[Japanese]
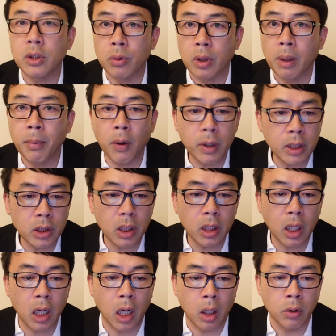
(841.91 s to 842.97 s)
すのでまあ私は
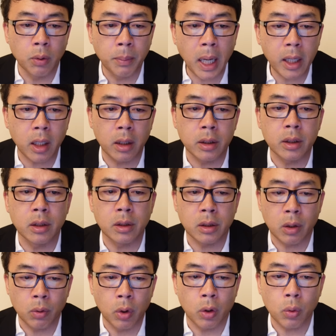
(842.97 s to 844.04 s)
だからあの前から言ってるんです
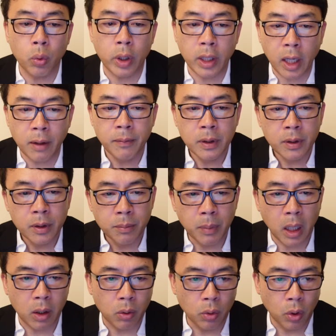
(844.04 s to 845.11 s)
けどこれね
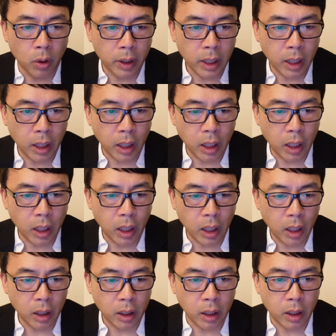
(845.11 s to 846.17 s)
まあこの
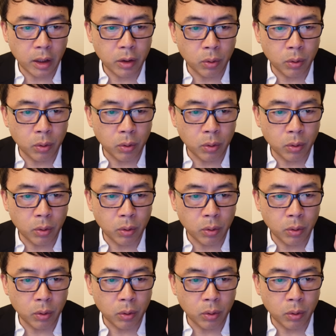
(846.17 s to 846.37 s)
えー、